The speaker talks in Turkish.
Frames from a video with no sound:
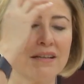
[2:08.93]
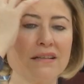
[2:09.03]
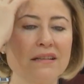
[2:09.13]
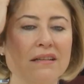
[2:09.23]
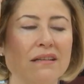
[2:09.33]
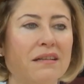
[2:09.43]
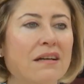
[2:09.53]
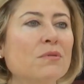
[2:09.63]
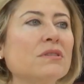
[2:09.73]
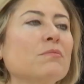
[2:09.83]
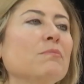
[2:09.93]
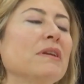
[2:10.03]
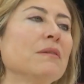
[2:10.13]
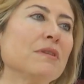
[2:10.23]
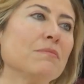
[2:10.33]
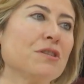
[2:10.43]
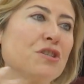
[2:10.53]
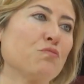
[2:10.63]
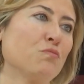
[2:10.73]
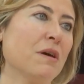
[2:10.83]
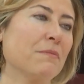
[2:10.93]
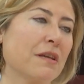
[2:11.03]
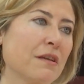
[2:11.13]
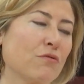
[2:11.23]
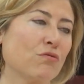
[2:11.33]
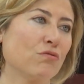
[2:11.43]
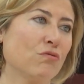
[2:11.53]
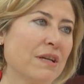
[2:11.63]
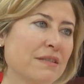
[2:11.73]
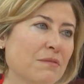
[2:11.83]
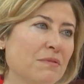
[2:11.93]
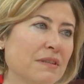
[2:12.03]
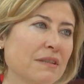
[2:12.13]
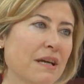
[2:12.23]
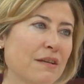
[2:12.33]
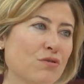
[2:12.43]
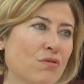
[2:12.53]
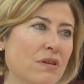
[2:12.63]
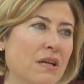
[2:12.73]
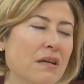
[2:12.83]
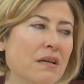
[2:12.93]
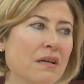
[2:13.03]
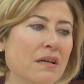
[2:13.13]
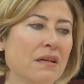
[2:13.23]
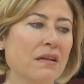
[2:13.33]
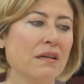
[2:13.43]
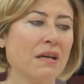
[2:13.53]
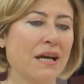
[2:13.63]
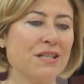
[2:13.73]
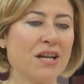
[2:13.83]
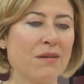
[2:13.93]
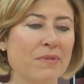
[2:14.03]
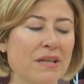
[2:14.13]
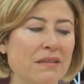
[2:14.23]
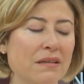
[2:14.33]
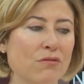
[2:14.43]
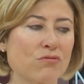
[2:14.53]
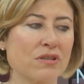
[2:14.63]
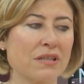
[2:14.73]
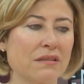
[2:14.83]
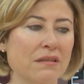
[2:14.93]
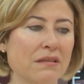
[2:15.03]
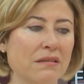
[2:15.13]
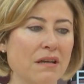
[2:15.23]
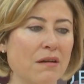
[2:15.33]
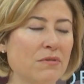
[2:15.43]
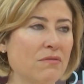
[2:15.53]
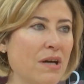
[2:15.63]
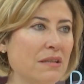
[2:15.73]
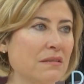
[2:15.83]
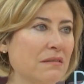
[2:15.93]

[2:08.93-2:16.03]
E, ama tabii benim de bir iş bulmam gerekiyordu üniversite bittikten sonra. E, Ercan Bey de o sırada Number One